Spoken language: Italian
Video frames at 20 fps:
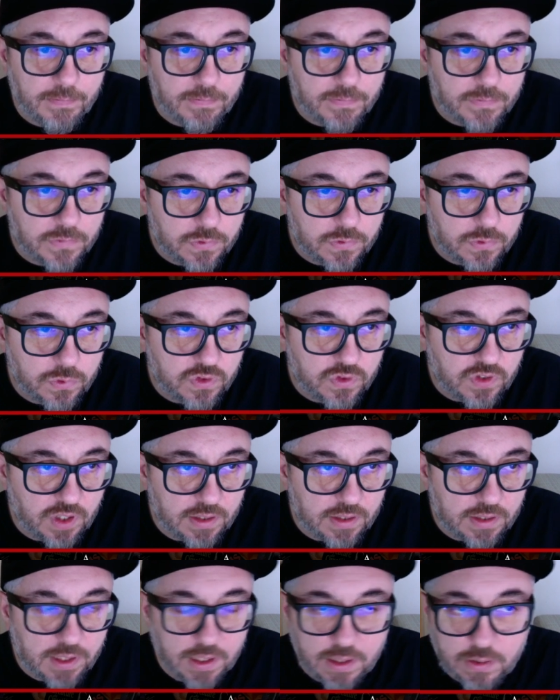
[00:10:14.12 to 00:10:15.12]

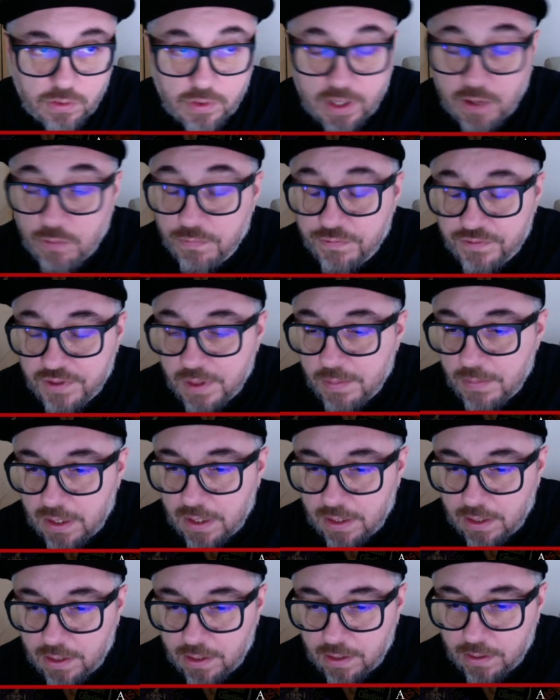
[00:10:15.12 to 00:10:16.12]
Scusate, non è un
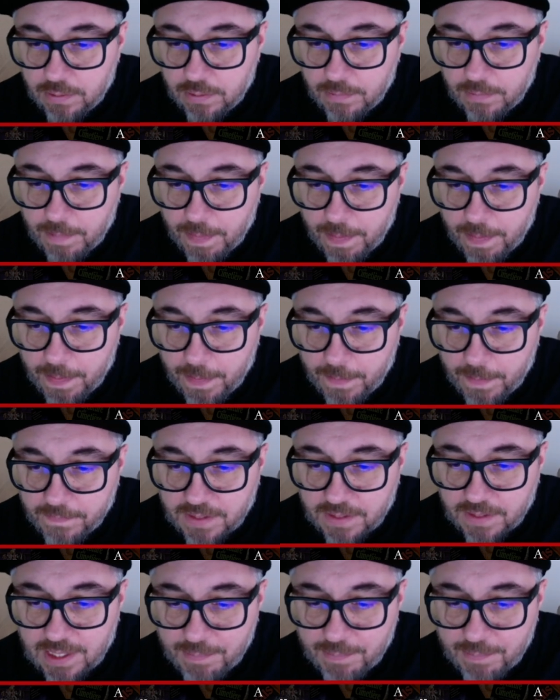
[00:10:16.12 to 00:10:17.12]
film
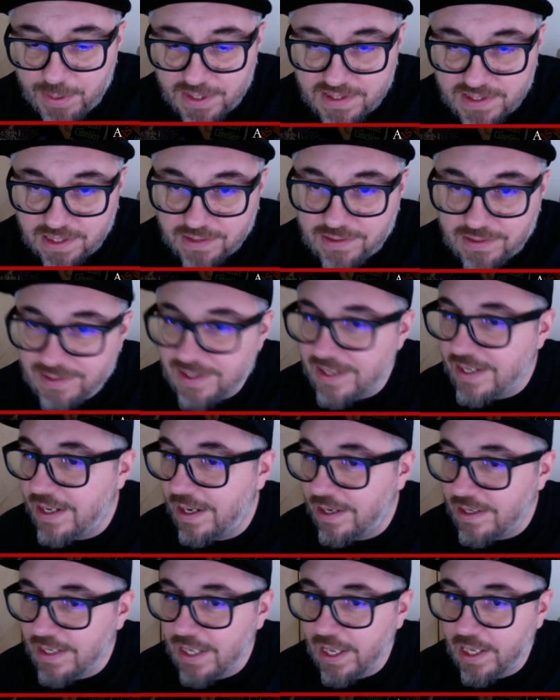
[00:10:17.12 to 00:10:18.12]
che presenta degli
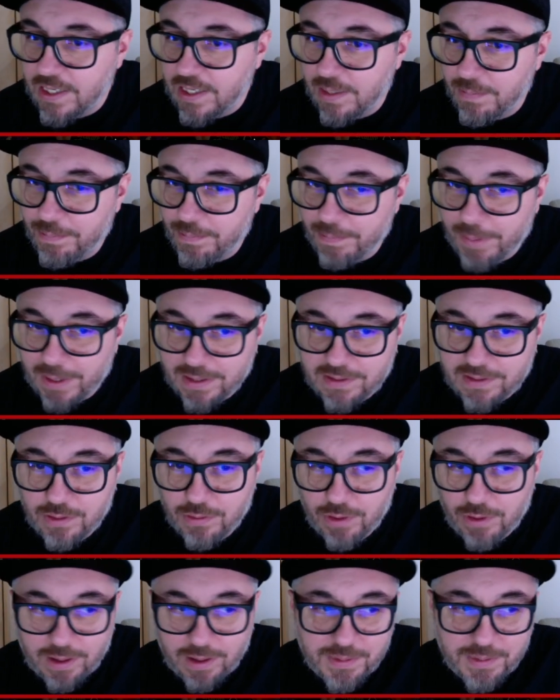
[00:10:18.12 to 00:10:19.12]
alieni
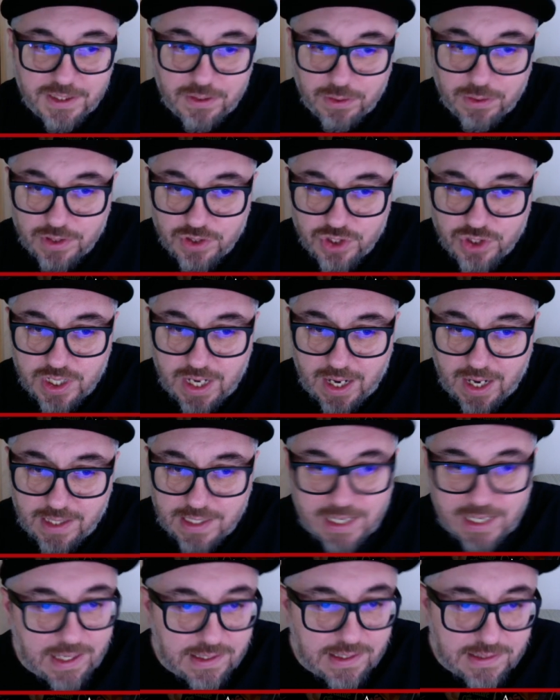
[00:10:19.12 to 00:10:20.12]
particolarmente originali,
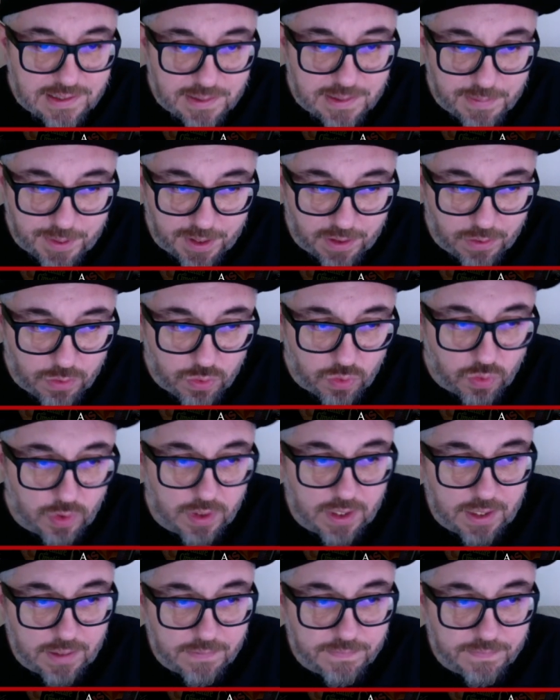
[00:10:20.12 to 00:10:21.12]
anzi, per
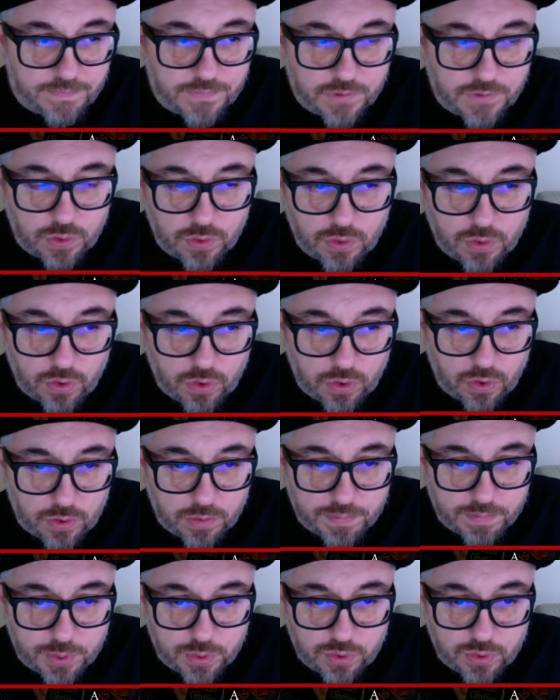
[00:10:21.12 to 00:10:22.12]
nulla. Sono
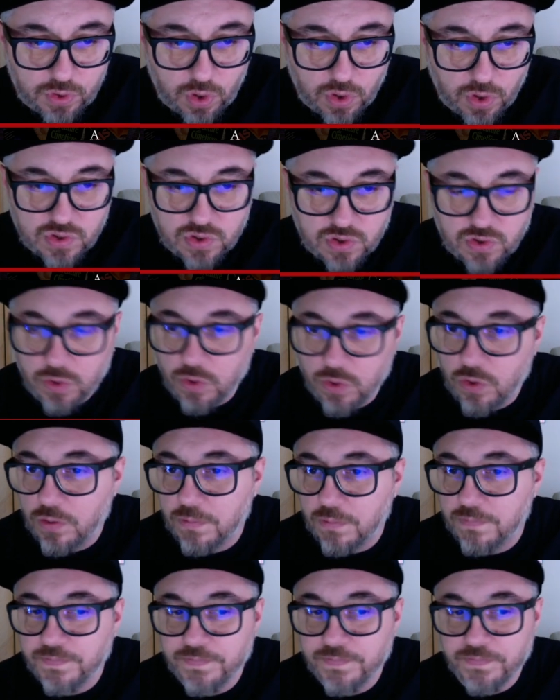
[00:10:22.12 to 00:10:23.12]

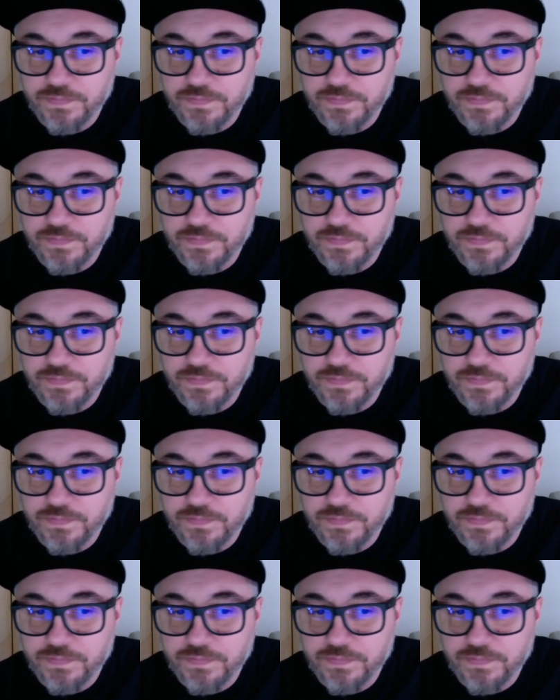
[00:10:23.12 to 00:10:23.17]
piuttosto